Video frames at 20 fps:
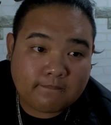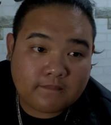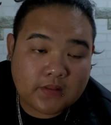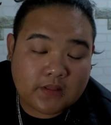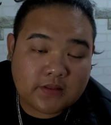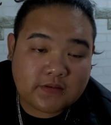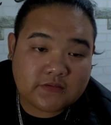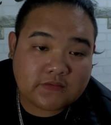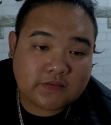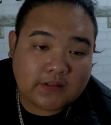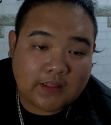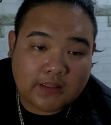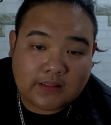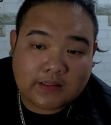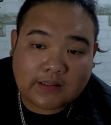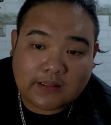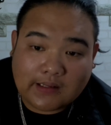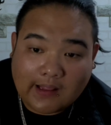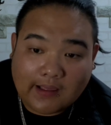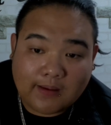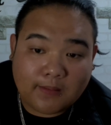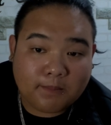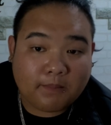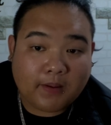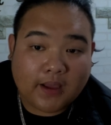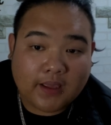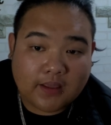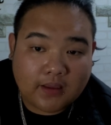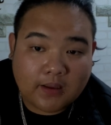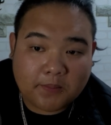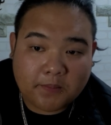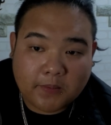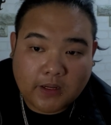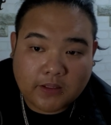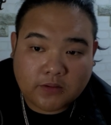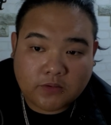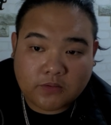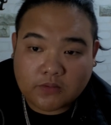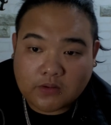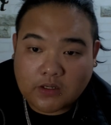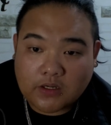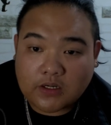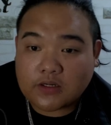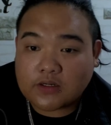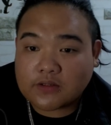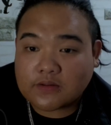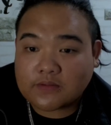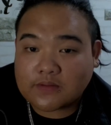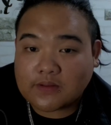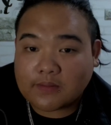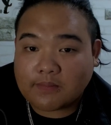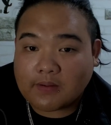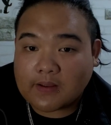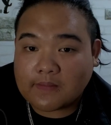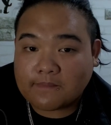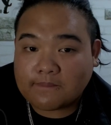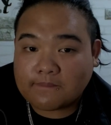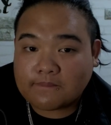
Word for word: is not like buying a brand new car. Diba?